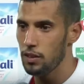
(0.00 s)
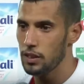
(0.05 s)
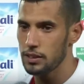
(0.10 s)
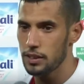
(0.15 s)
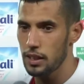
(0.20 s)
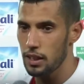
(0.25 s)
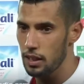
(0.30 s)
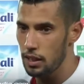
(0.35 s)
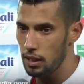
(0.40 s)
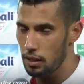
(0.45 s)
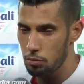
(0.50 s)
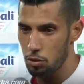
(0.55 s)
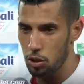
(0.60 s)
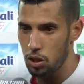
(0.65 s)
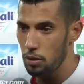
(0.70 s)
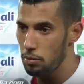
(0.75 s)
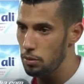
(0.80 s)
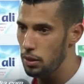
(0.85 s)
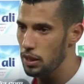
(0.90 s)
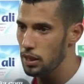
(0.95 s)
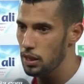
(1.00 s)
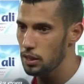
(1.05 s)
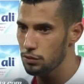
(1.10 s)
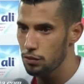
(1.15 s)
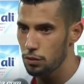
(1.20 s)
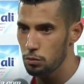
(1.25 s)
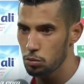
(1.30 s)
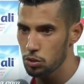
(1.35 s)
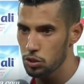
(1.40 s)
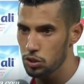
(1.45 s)
فصراحه مقابله كانت
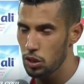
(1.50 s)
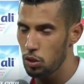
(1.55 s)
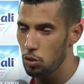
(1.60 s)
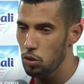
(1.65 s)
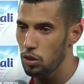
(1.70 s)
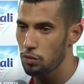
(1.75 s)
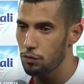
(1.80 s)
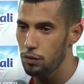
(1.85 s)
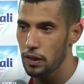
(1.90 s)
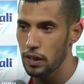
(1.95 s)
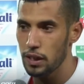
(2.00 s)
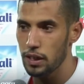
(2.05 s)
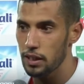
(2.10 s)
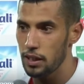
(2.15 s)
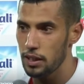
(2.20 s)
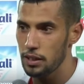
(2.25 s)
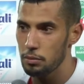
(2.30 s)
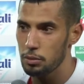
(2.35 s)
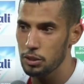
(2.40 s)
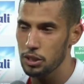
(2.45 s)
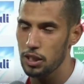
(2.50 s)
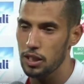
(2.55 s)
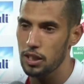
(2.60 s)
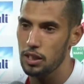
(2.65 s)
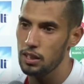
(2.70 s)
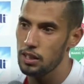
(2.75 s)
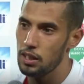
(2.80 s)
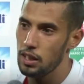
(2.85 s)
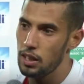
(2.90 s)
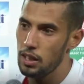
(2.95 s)
في المستوى الفريق يعني باش
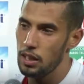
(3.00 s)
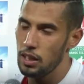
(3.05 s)
تلقى